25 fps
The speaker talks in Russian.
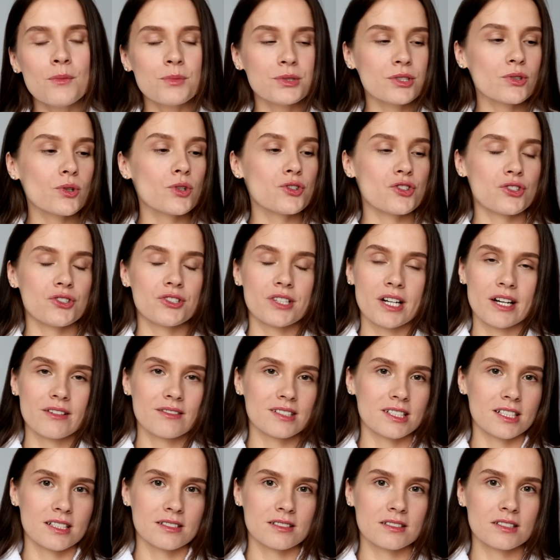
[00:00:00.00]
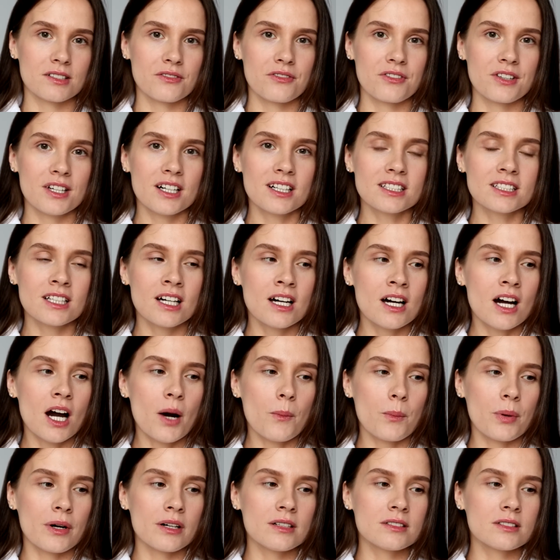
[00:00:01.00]
Мне очень нравится этот эффект,
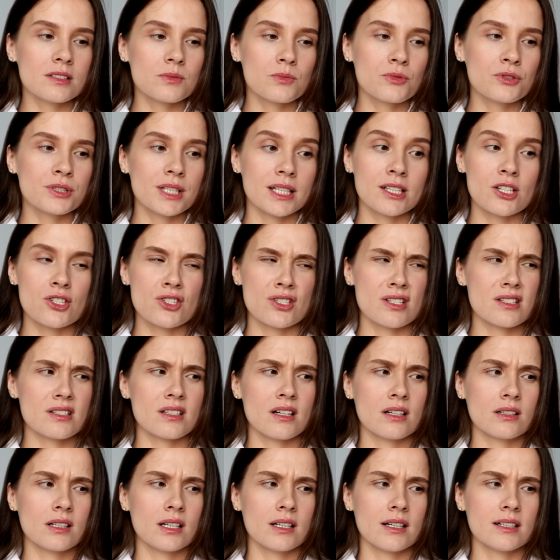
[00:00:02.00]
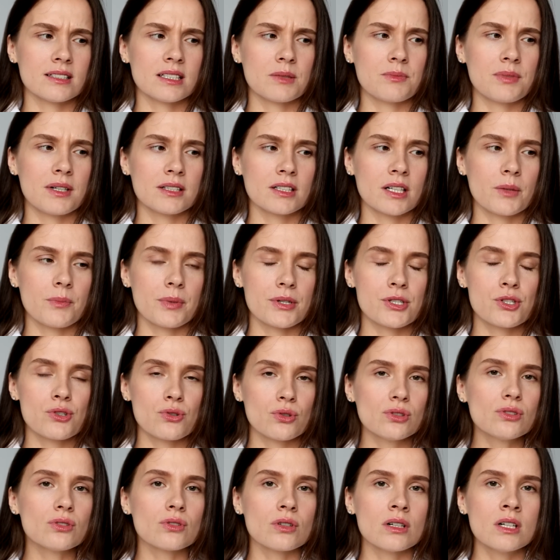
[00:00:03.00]
поэтому я даже не знаю, какая это банка по
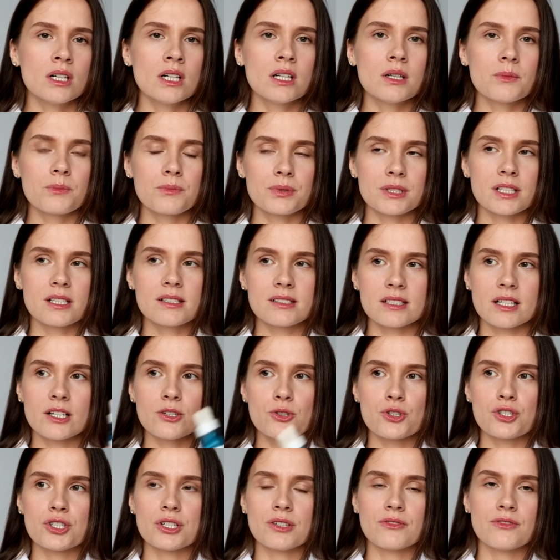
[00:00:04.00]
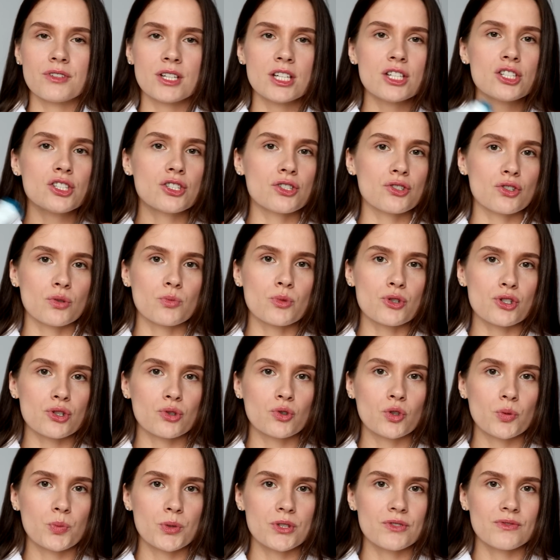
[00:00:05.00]
счету. Потрясающая вещь, ее
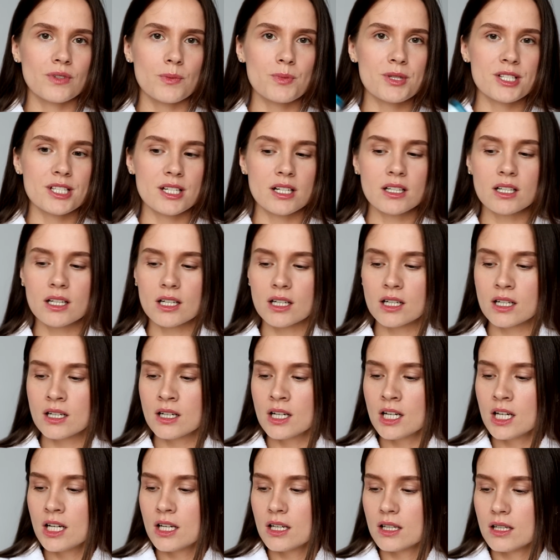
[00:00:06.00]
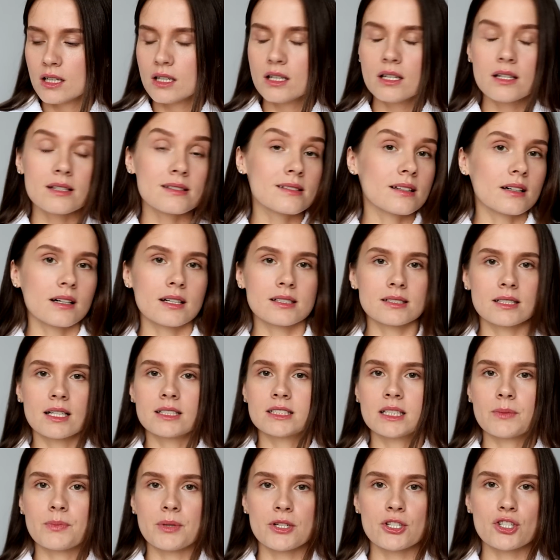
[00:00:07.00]
можно купить в аптеках, или
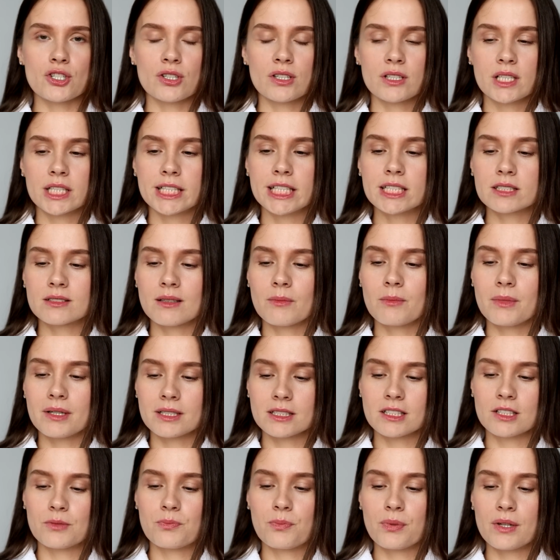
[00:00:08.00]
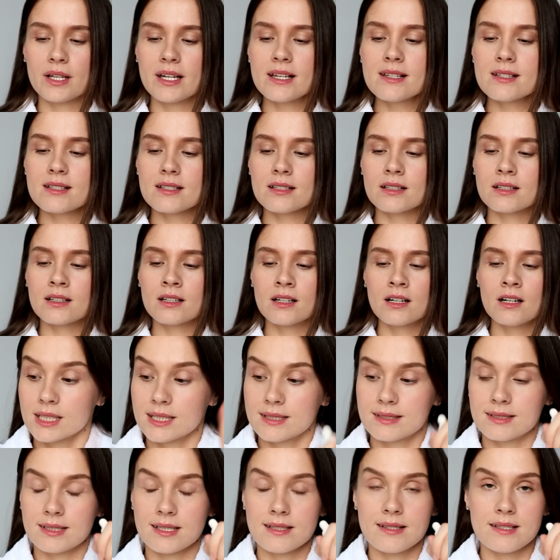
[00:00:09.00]
заказать, опять же, на каких-то маркетплейсах.
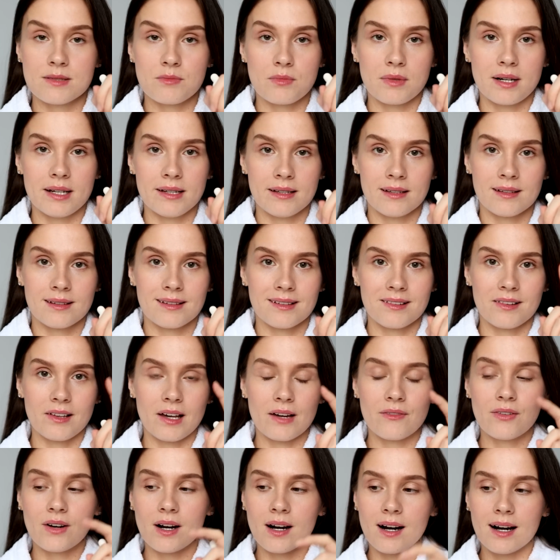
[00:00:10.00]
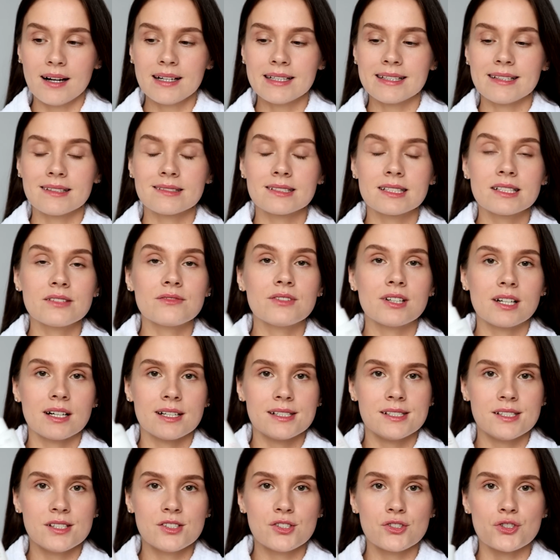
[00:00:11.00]
Кстати, маленький лайфхак, если вы
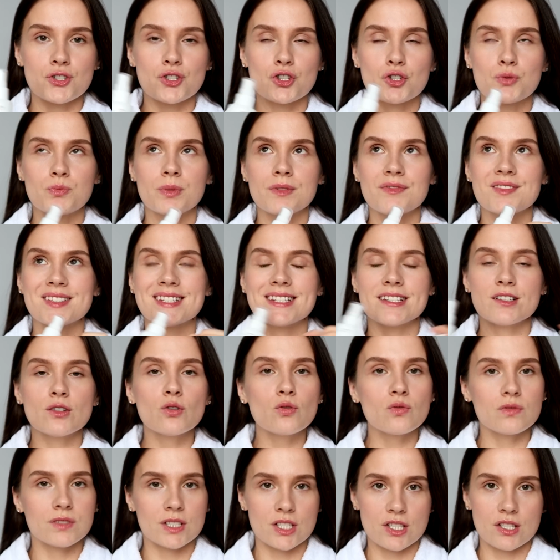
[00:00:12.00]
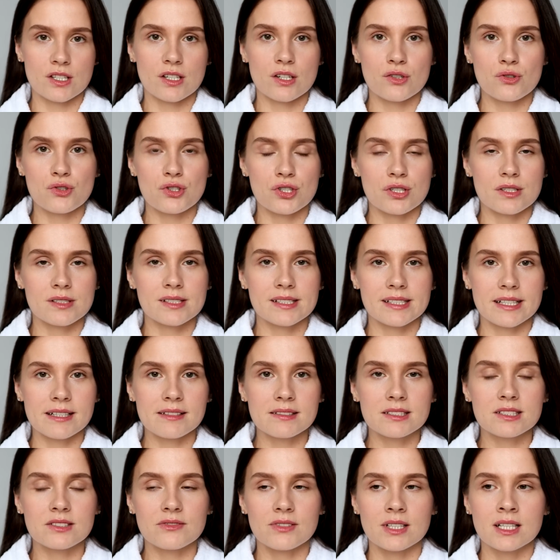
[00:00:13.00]
хотите, чтобы все увлажняющие
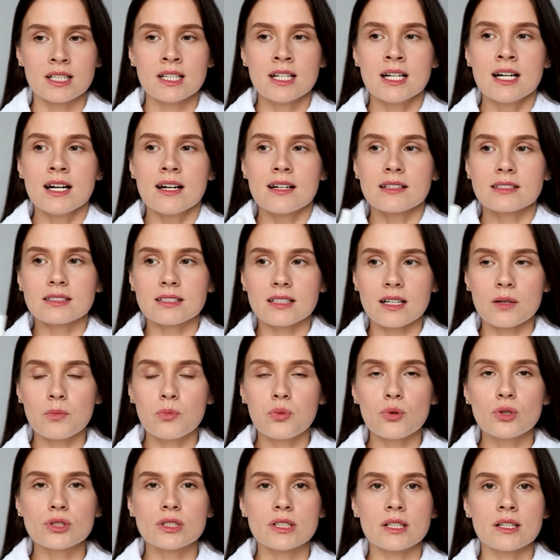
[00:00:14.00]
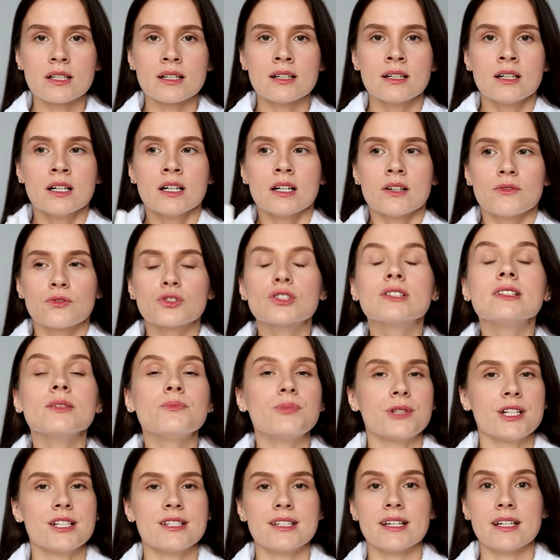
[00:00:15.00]
средства сработали вот
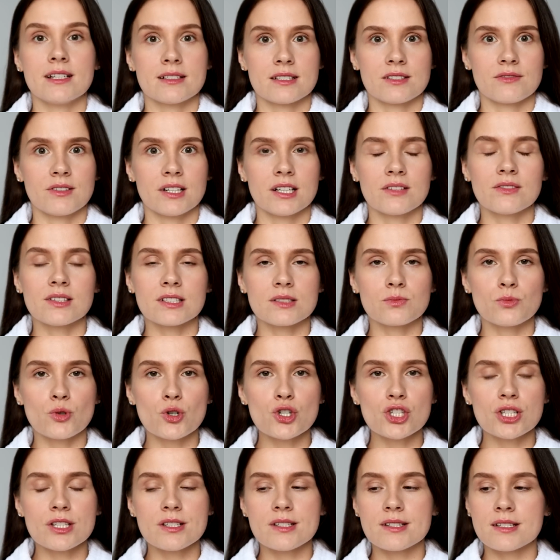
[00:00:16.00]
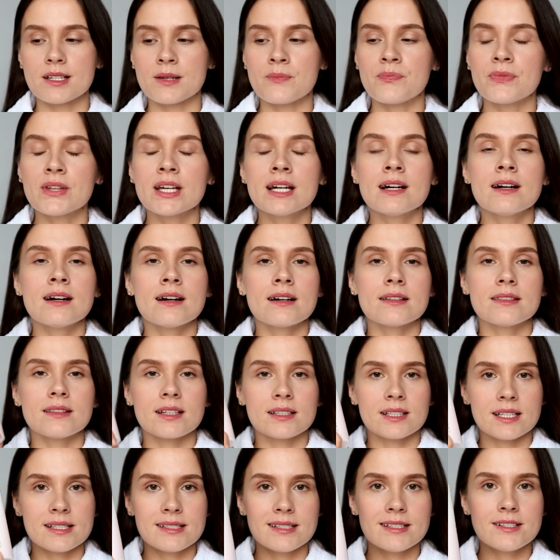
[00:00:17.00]
на пределе своих возможностей,
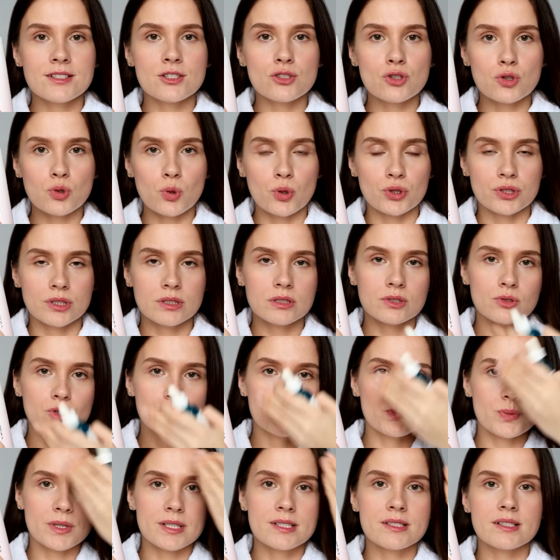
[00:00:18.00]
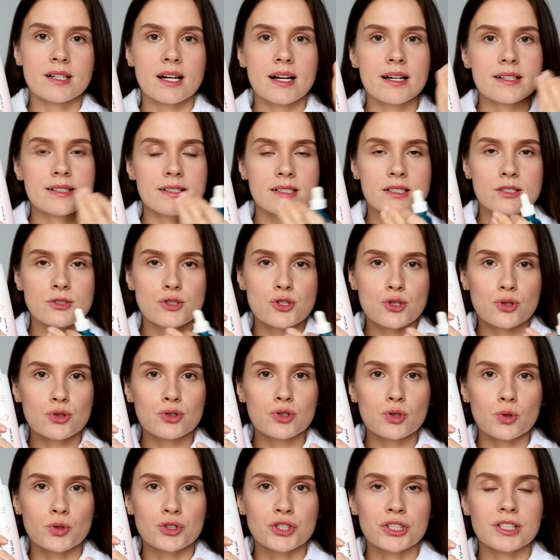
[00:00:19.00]
наносите тоник, то есть протираете
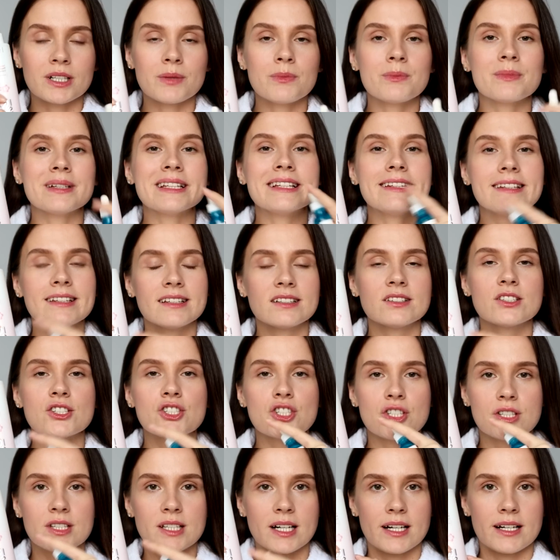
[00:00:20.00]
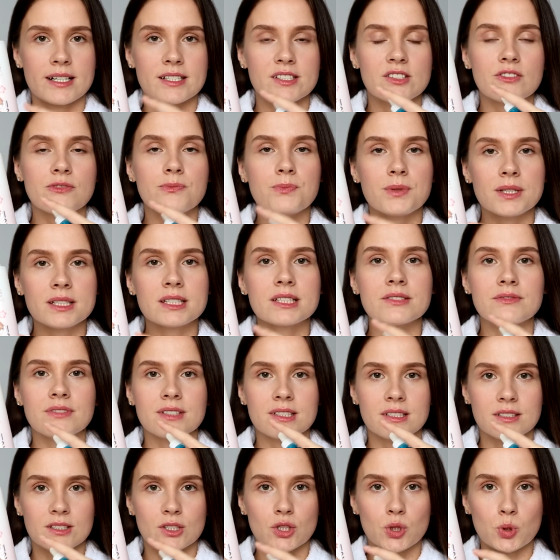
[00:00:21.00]
лицо тоником, не дожидаясь
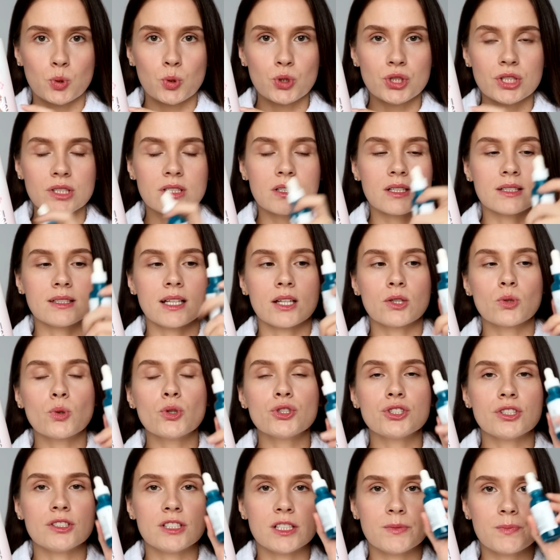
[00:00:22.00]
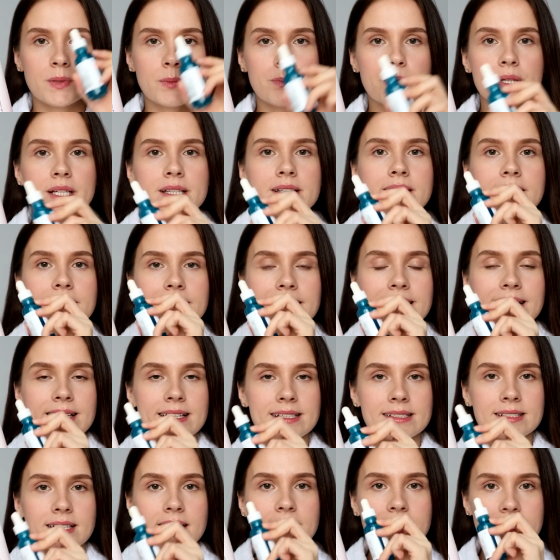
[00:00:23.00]
впитывания тоника, наносите пипеткой
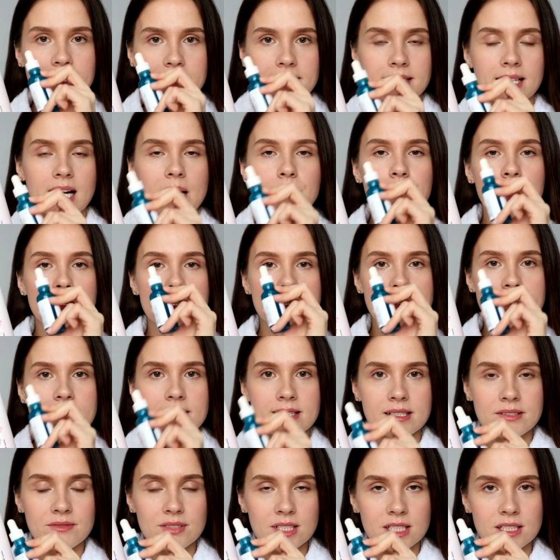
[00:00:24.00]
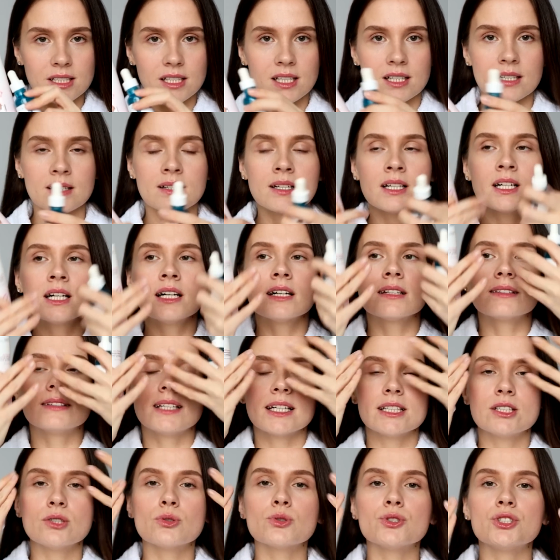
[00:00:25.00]
несколько капель сыворотки,
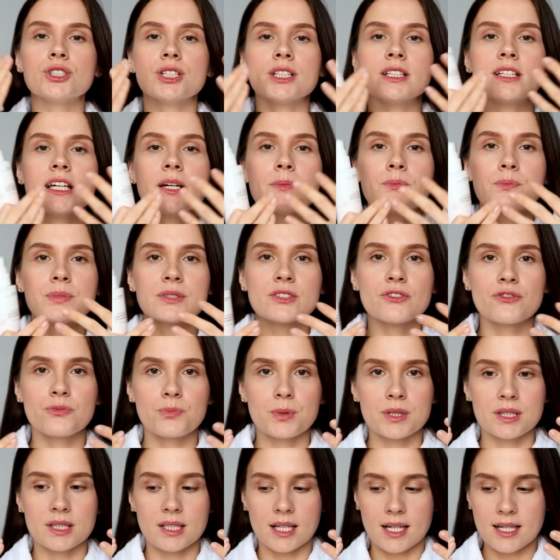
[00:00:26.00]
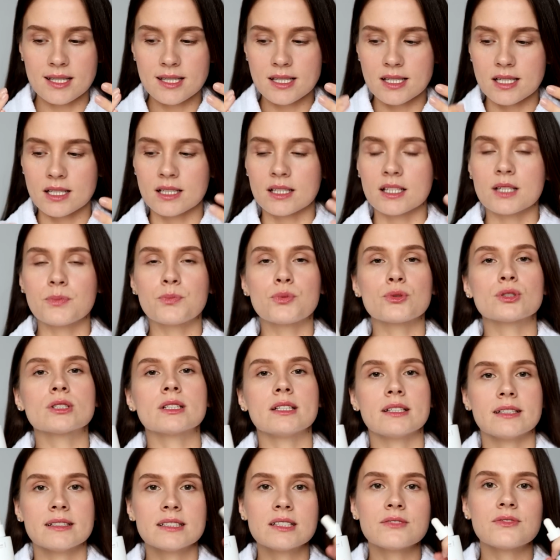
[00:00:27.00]
даете ей подвпитаться и
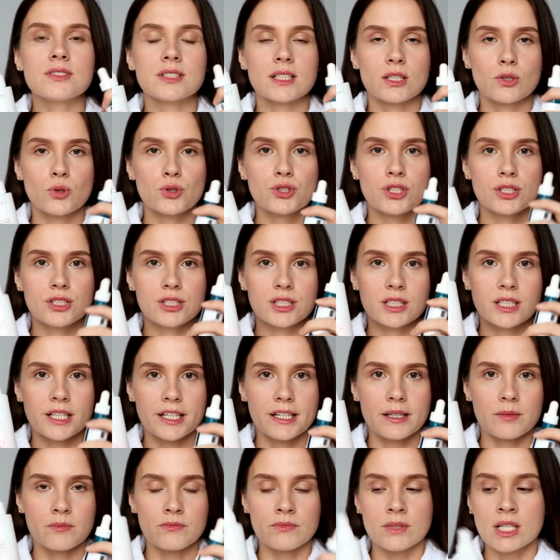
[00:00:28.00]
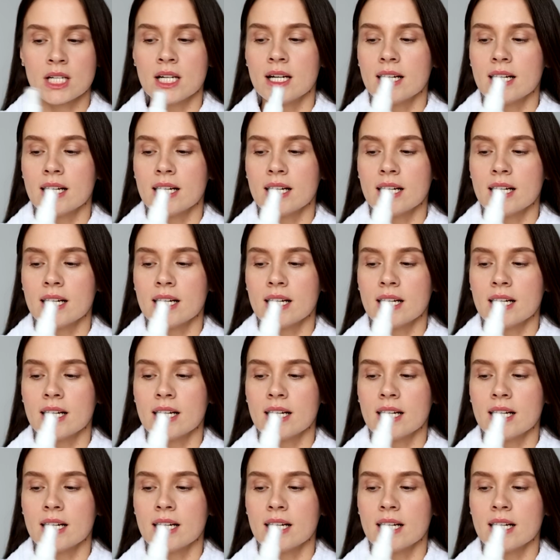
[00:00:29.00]
после этого наносите крем.